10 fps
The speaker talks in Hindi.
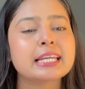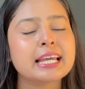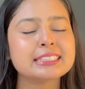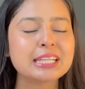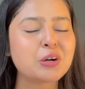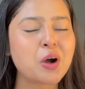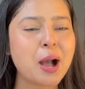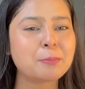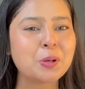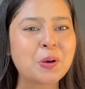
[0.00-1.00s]
कैसे हो
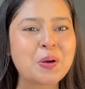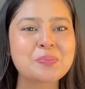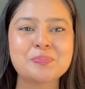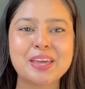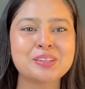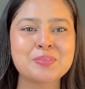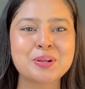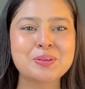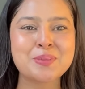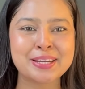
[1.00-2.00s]
आप लोग मैं तो
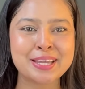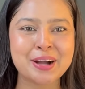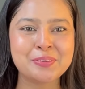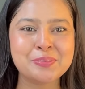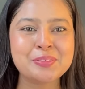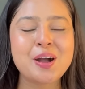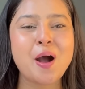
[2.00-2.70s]
बिल्कुल बढ़िया हूँ